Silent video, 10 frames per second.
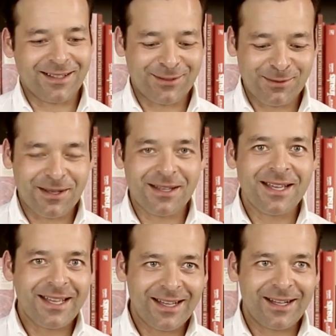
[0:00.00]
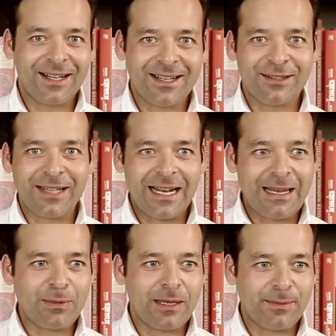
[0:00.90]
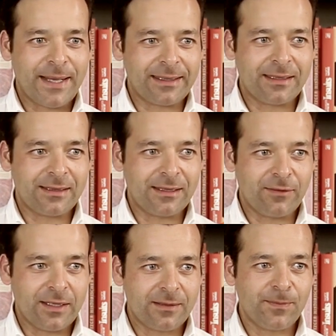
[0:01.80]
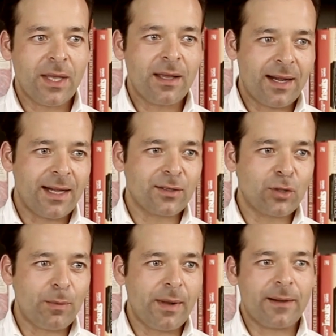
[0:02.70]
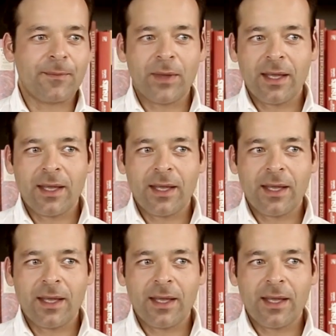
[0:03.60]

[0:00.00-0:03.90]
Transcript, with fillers: tagsüber. Äh, und er lebt eben nach diesen Devisen. Also nochmal,